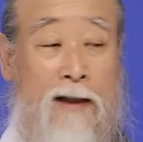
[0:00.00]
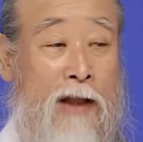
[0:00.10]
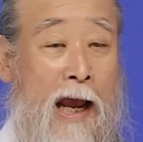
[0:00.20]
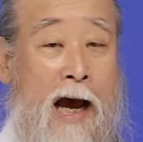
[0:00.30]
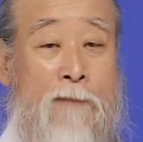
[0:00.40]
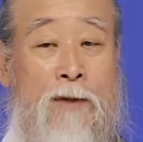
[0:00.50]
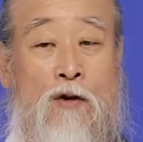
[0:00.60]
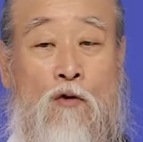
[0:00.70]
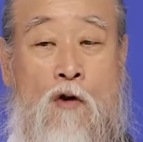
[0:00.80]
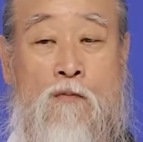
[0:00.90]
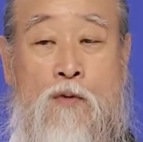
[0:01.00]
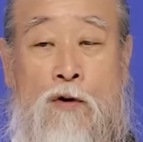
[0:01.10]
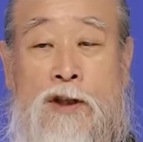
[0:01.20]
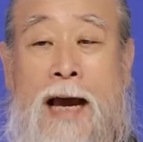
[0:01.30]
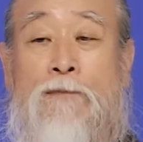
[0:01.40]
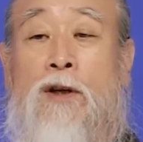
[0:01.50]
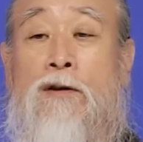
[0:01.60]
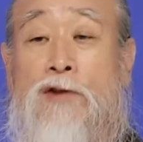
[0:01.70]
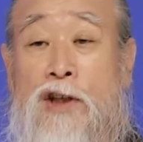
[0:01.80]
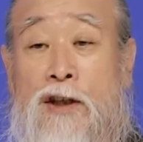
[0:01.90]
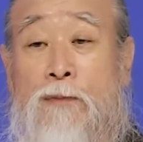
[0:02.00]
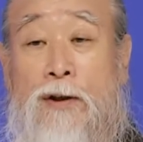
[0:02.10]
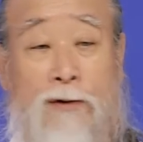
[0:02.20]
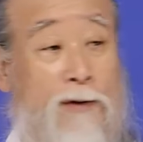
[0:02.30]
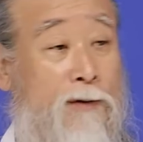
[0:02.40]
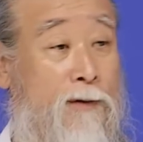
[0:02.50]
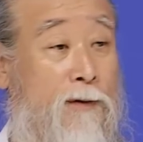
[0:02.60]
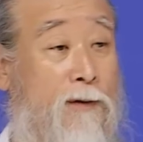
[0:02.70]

대한민국 공부를 3년을 시키면서